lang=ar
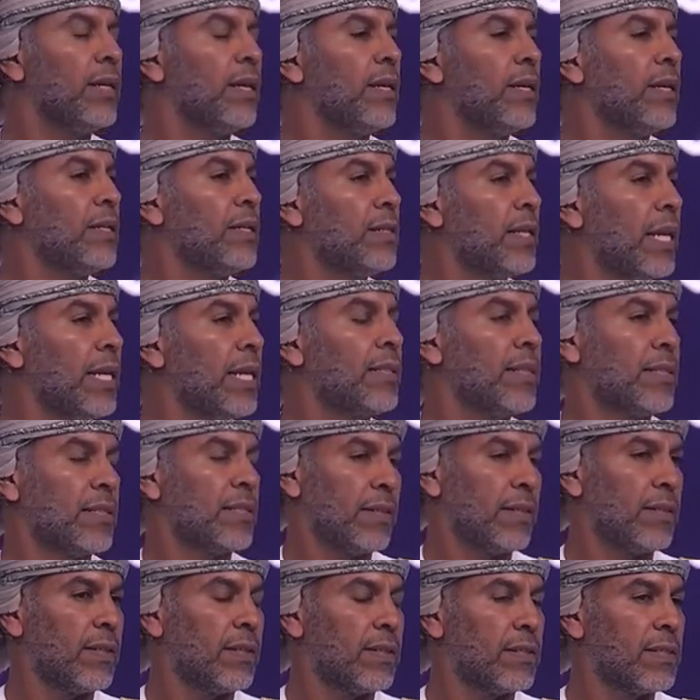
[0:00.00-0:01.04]

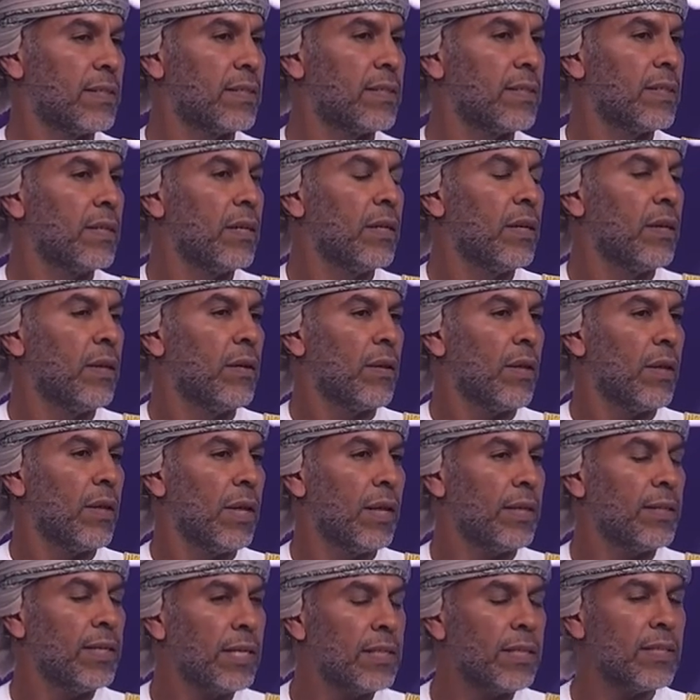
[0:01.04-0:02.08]
وجذب مراكز
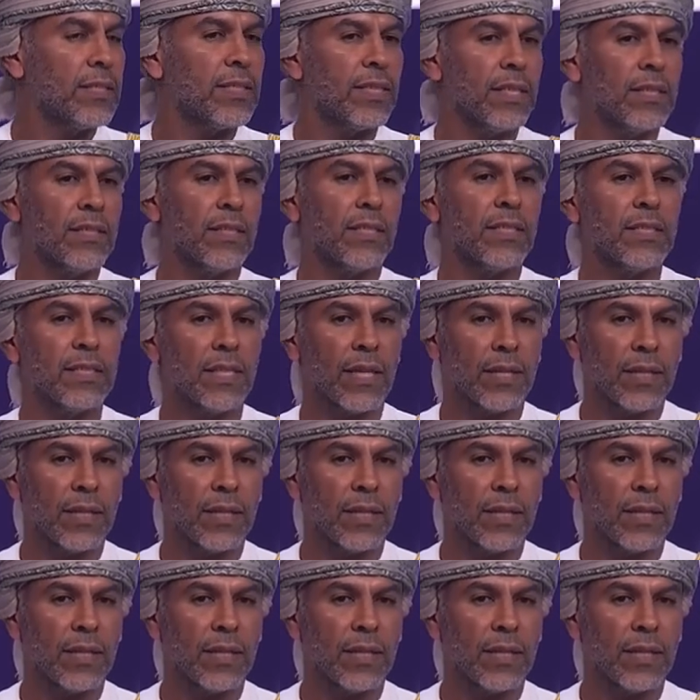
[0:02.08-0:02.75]
اللغات